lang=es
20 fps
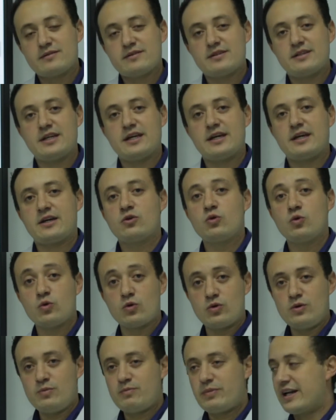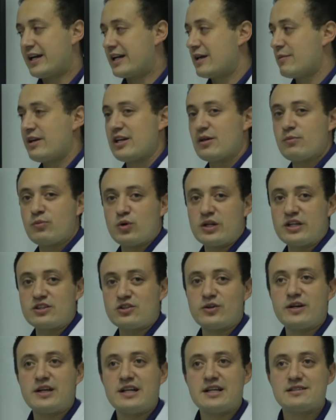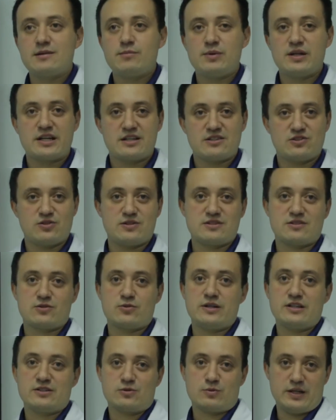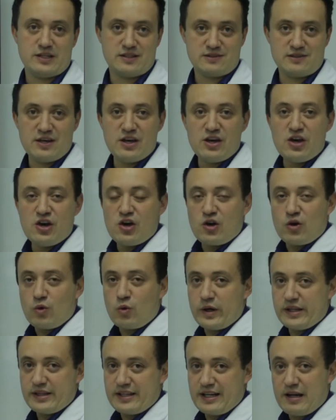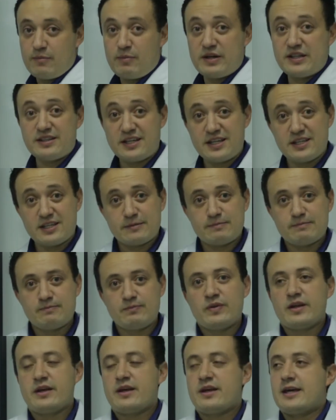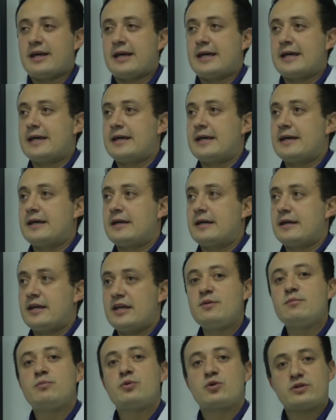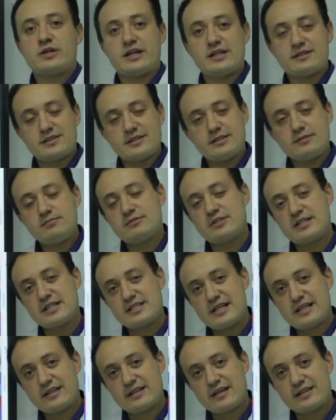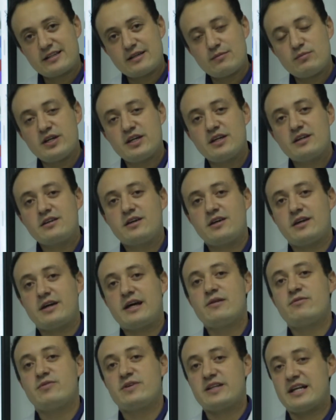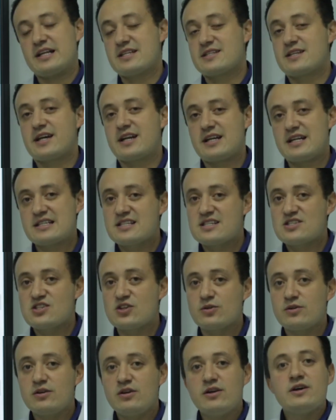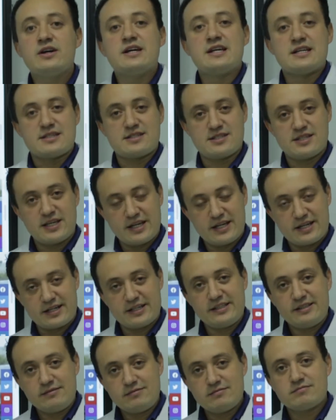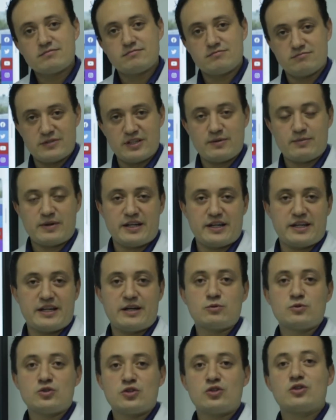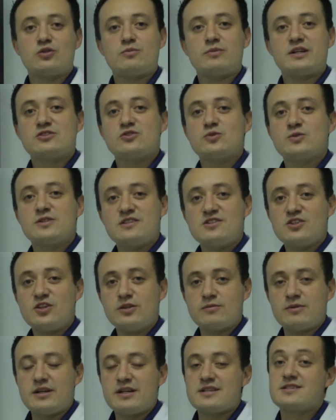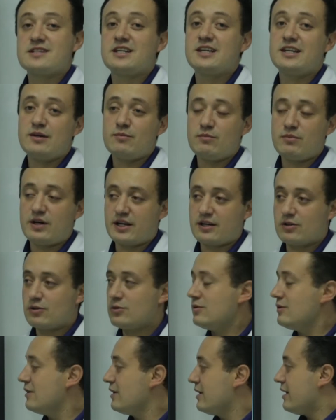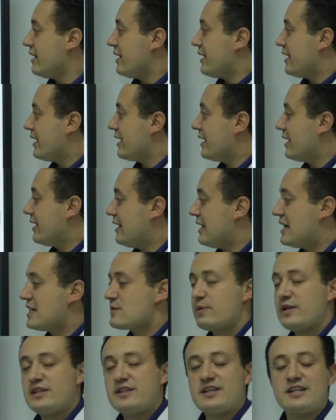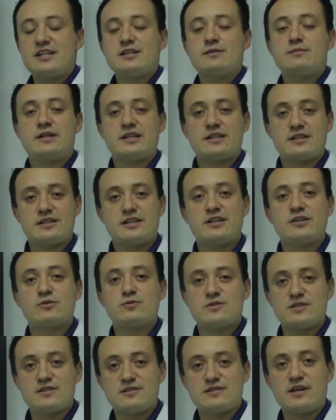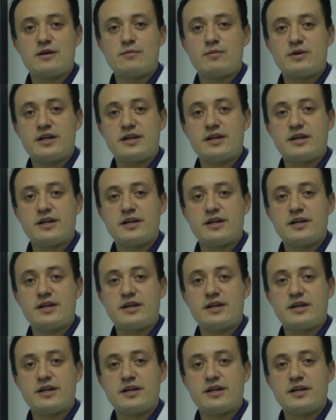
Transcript: de Google para que manipule todas las aplicaciones con las cuales cuenta la pantalla. Eh, importante resaltar también que al finalizar la sesión cierre de manera autónoma su sesión. Sin embargo, eh, las pantallas van a tener un sistema